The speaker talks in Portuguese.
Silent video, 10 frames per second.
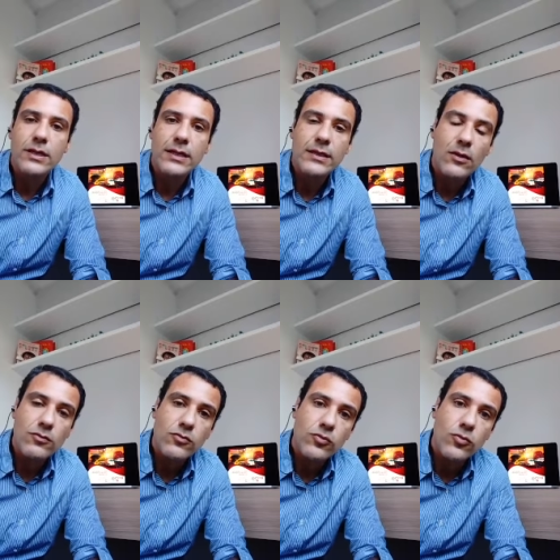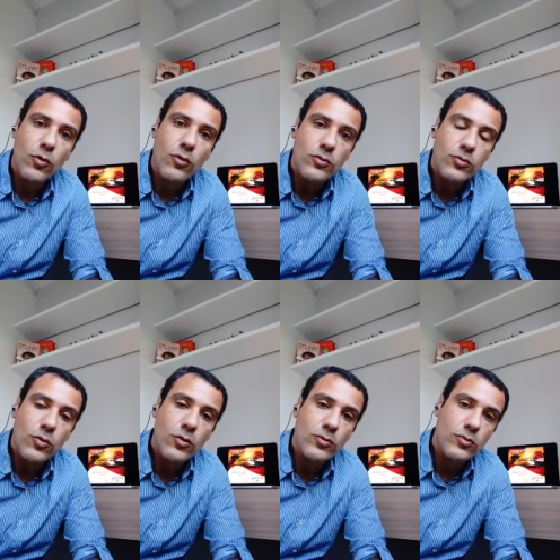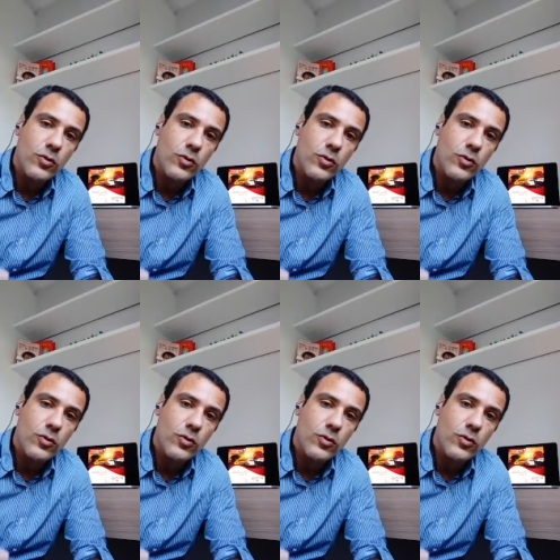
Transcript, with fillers: E, então, to, to,